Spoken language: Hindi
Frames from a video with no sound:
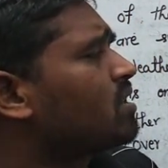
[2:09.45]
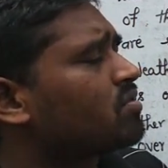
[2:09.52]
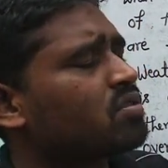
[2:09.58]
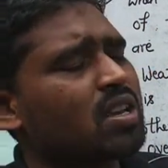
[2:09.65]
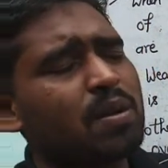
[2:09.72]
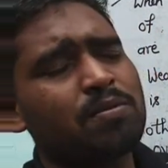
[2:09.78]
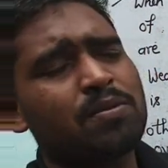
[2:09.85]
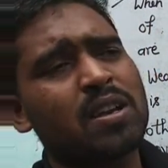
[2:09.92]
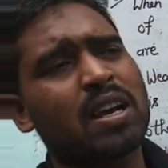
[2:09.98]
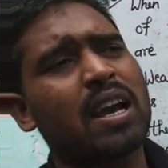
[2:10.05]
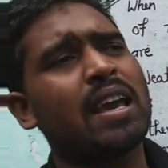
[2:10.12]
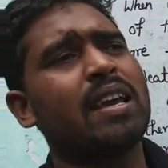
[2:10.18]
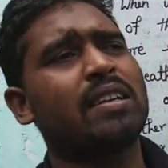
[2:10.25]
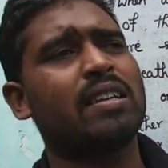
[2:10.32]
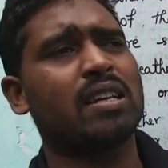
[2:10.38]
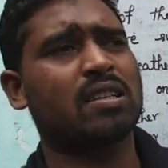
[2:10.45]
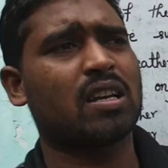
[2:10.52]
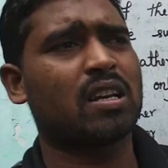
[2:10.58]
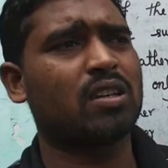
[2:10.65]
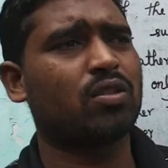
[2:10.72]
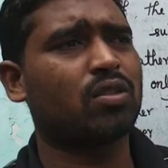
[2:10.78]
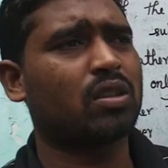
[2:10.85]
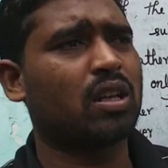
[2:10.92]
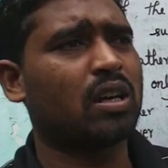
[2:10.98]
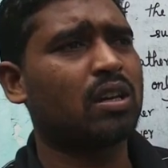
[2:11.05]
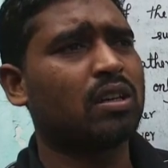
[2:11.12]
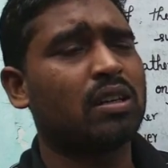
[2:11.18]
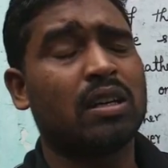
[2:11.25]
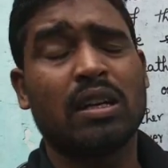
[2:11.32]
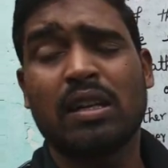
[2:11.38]
सब जगह एक जैसा नहीं होता
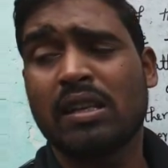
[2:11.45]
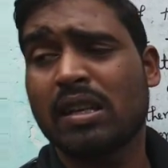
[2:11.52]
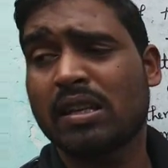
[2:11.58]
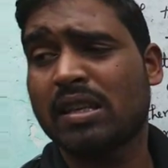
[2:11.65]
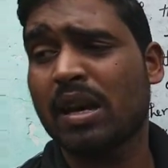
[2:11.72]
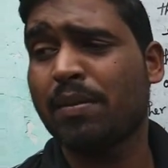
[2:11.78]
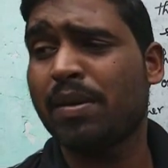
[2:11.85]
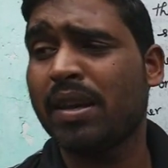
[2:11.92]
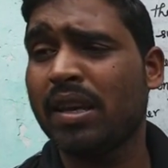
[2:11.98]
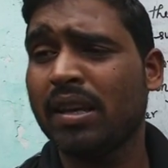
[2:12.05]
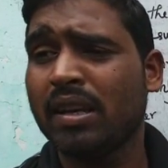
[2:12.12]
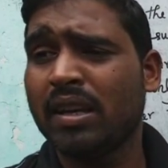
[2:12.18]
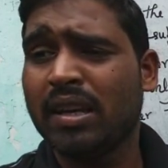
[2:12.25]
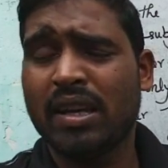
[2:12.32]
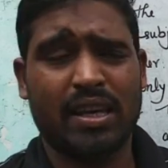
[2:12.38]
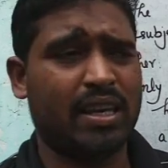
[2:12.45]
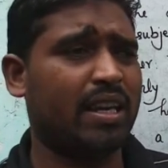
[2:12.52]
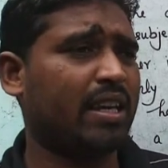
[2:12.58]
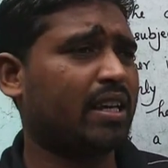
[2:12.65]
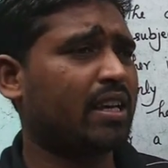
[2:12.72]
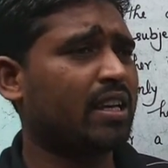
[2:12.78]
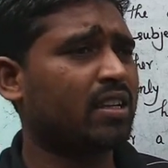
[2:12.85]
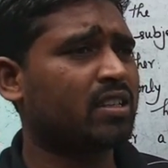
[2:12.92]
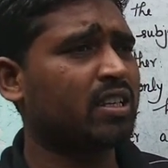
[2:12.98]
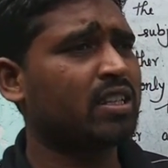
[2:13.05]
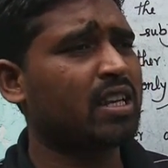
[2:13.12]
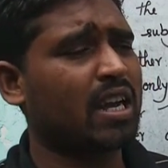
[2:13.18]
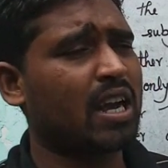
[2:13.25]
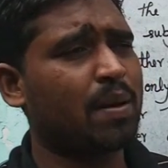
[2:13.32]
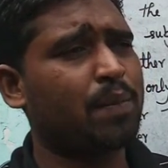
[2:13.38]
जैसे अभी एक किसी
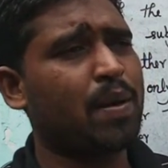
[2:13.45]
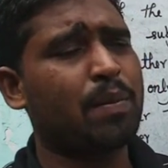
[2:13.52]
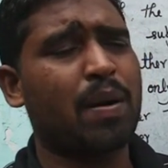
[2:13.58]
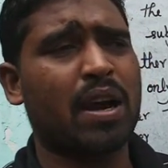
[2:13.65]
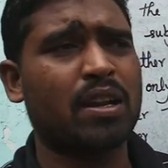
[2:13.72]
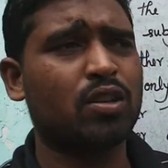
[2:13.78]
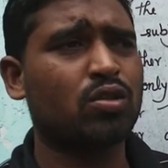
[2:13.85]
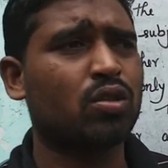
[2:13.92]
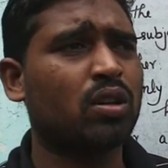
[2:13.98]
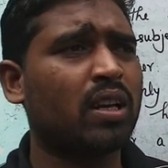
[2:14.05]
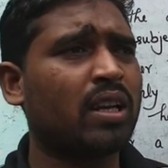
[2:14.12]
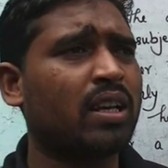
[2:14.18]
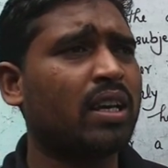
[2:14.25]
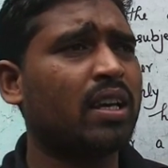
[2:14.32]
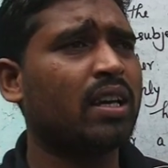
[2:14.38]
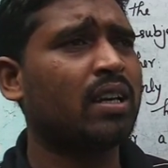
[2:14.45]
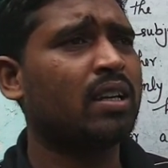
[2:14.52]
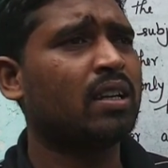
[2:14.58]
जगह पे बारिश हो रही है